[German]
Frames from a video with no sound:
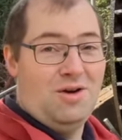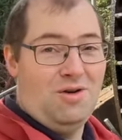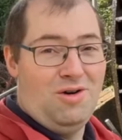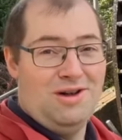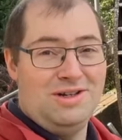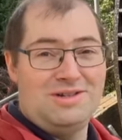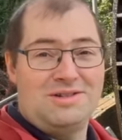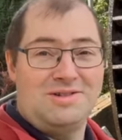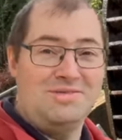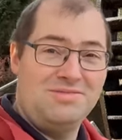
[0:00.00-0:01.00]
Und
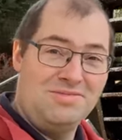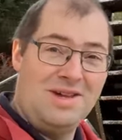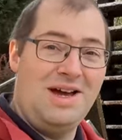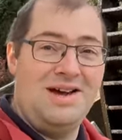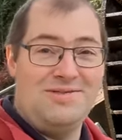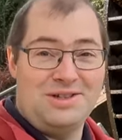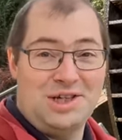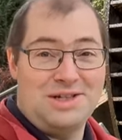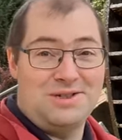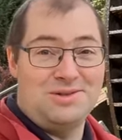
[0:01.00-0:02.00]
naja, was
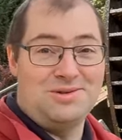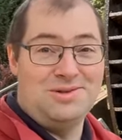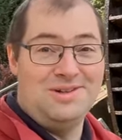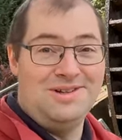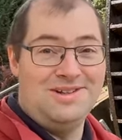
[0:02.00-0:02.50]
schätzt du?